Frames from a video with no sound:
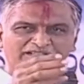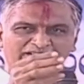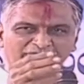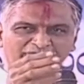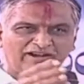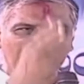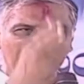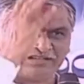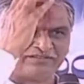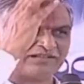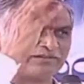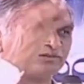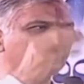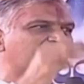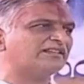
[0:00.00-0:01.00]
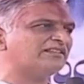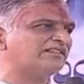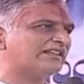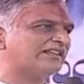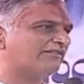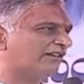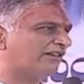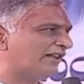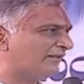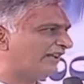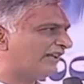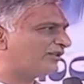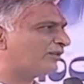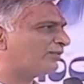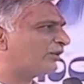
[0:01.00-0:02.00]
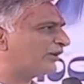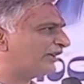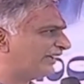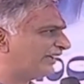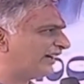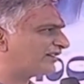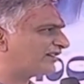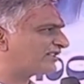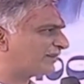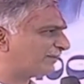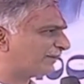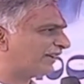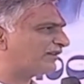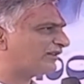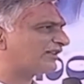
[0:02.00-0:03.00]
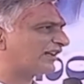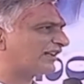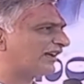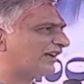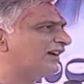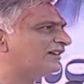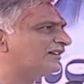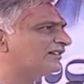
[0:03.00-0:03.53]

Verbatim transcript: ఇవ్వాలటి వరకు ఎందుకు ఇవ్వడం లేదో మోడీ గారు చెప్పగలుగుతారా